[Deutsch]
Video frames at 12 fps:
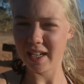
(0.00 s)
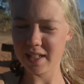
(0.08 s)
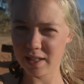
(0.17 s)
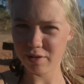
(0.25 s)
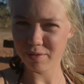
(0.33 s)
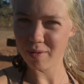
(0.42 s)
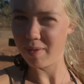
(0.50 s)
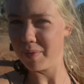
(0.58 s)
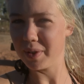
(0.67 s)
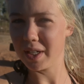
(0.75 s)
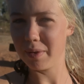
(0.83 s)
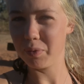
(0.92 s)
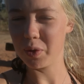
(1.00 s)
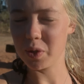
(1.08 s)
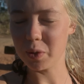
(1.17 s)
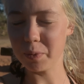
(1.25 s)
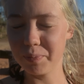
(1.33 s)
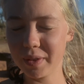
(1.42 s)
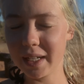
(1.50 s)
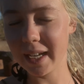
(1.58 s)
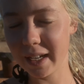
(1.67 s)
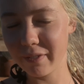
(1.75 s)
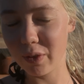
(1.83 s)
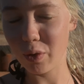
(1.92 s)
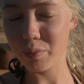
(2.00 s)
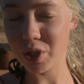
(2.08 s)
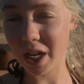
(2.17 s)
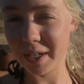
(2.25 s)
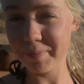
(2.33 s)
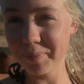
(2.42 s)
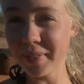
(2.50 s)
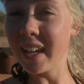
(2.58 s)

Kreislaufprobleme gehabt und so. Dann lagen wir nur im Schatten.